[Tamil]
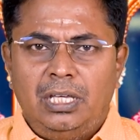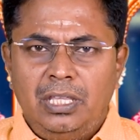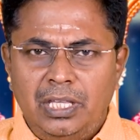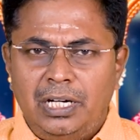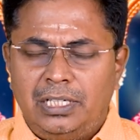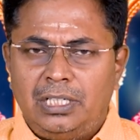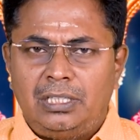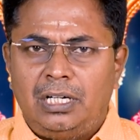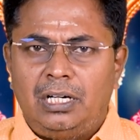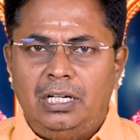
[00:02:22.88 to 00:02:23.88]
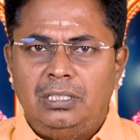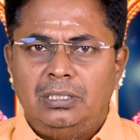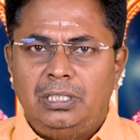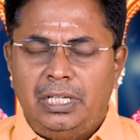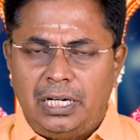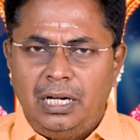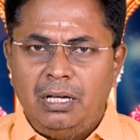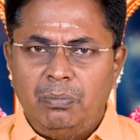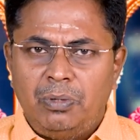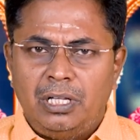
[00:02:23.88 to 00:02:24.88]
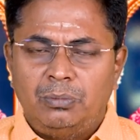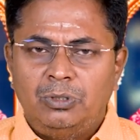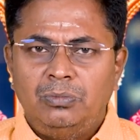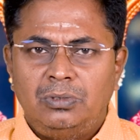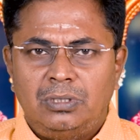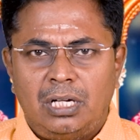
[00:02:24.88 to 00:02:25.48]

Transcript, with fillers: இந்த நட்சத்திரங்களின் இரண்டாம் பாதமும்